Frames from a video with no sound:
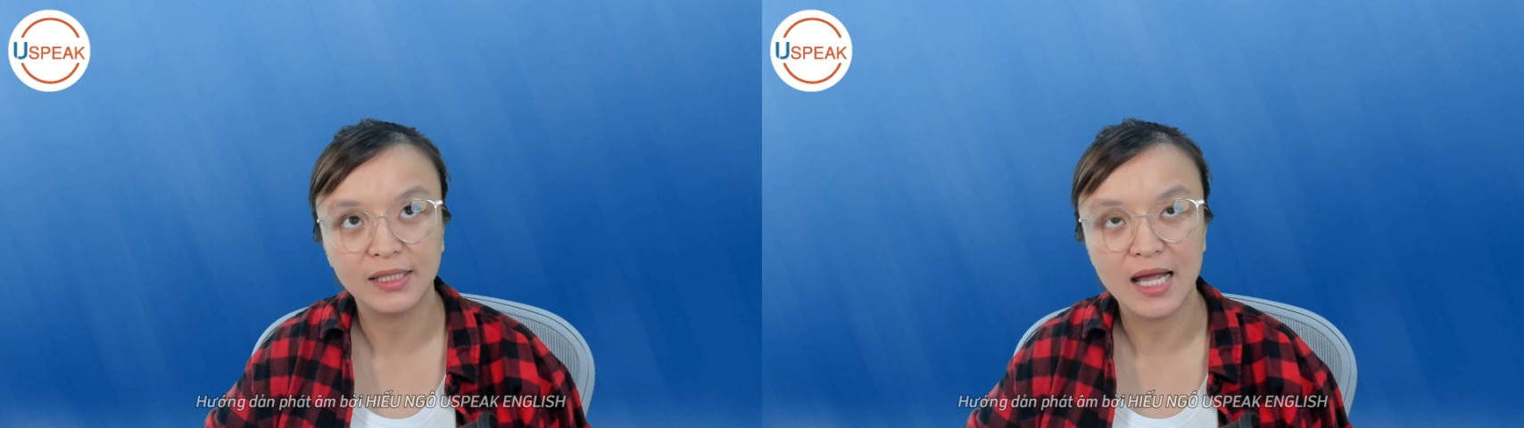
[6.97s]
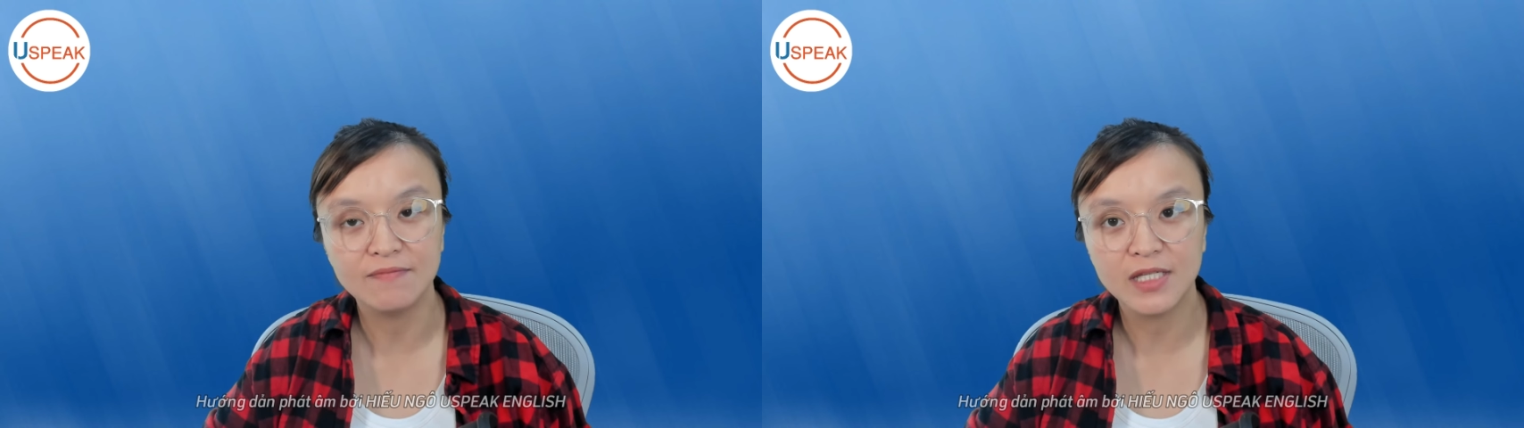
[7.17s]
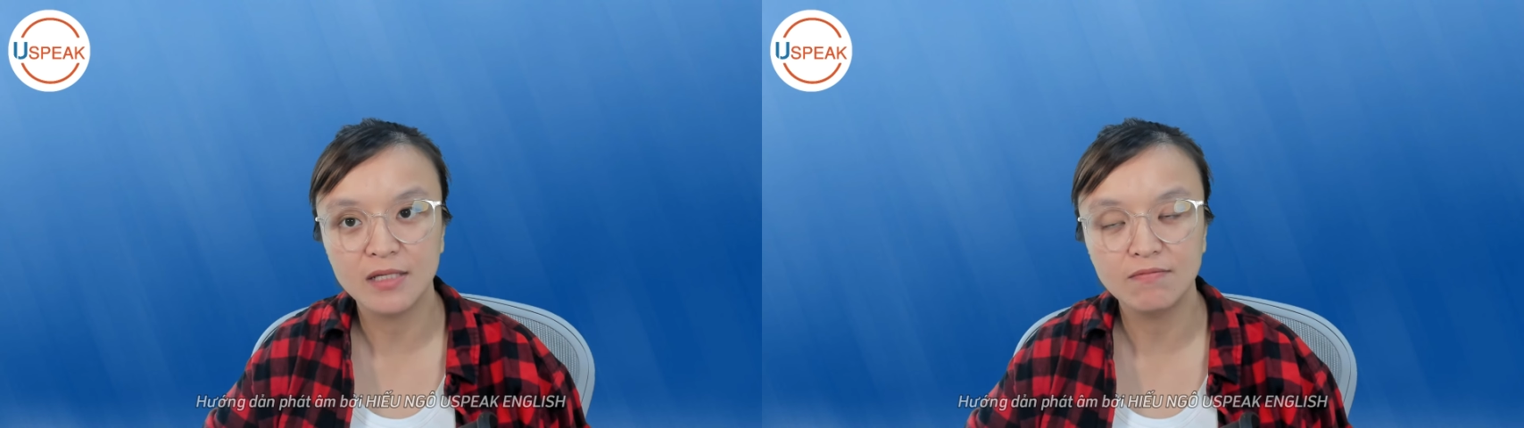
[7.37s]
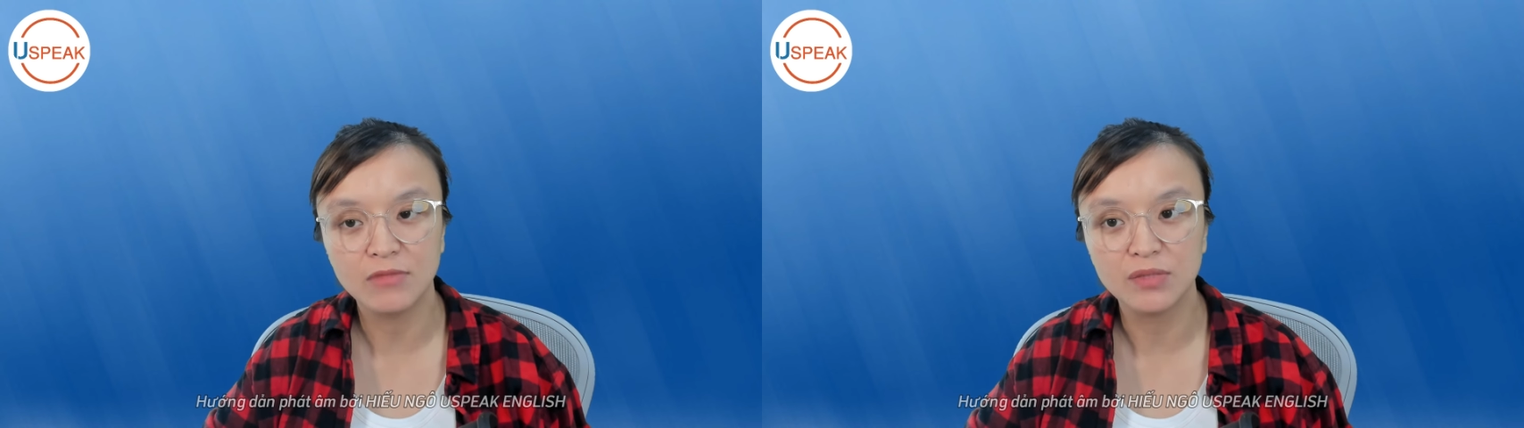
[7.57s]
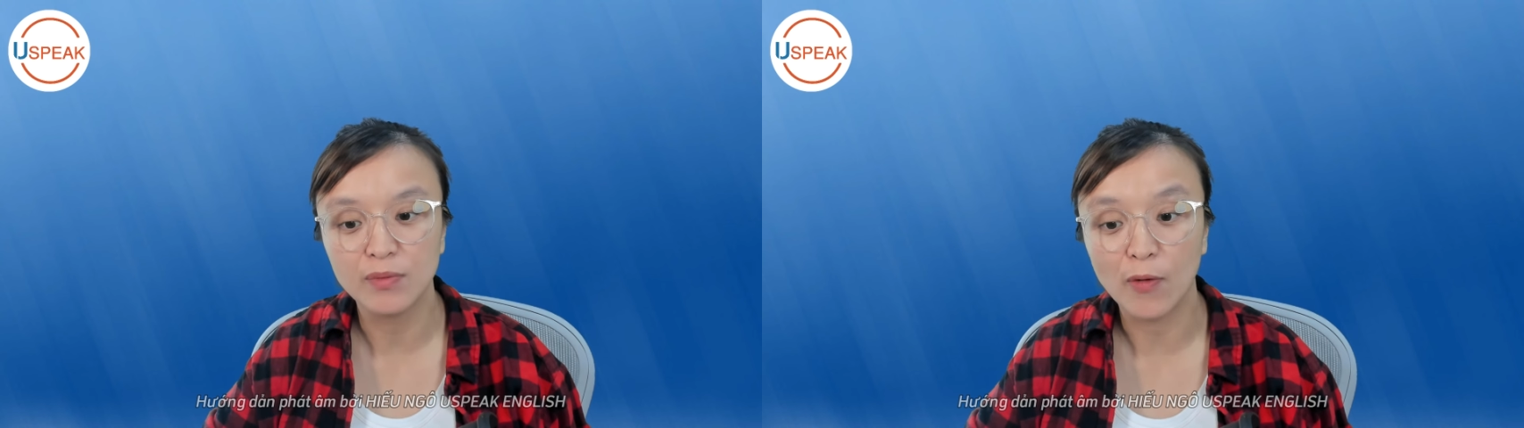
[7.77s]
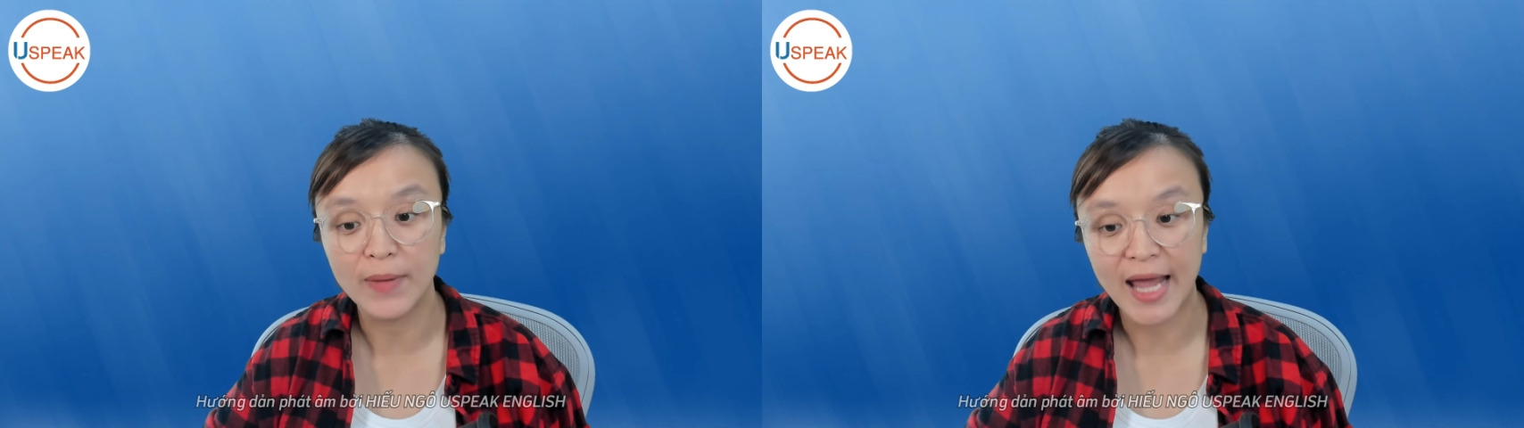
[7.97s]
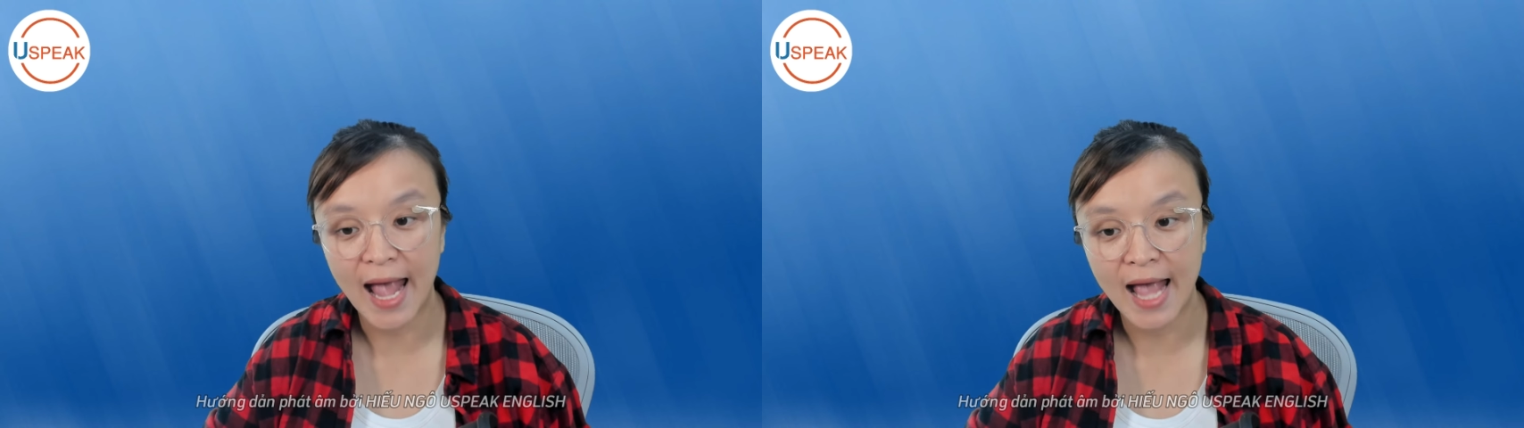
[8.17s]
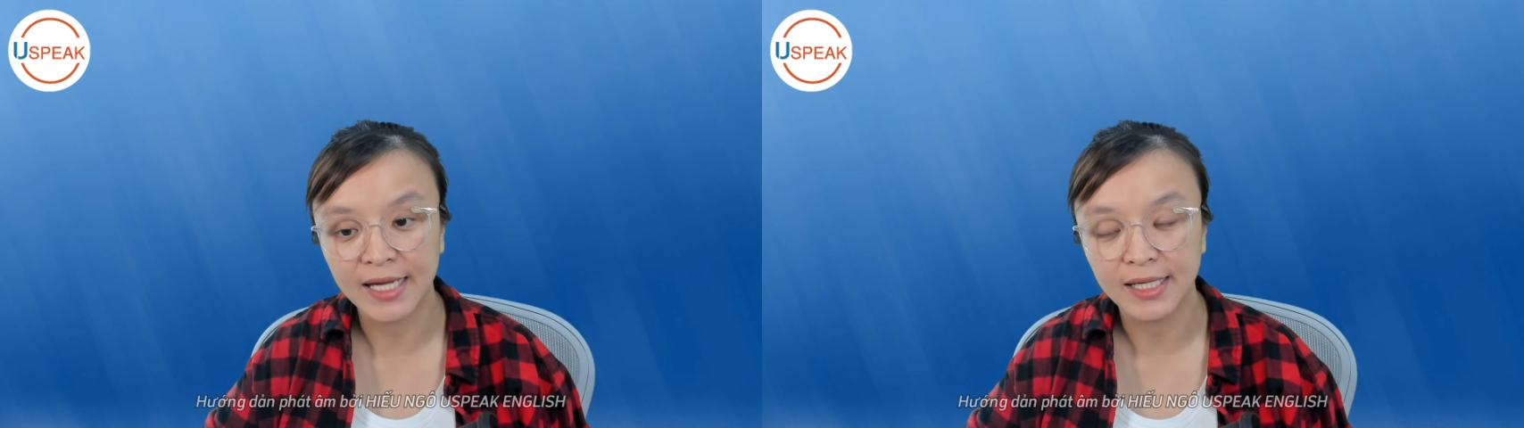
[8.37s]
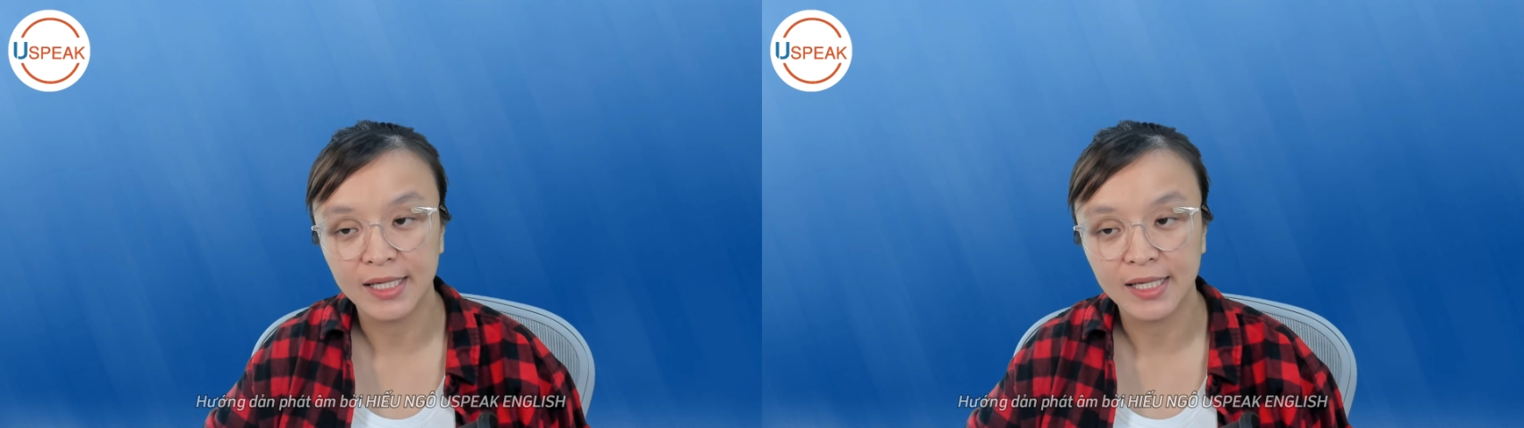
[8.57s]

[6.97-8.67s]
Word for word: 8, 9, 10, 11, 12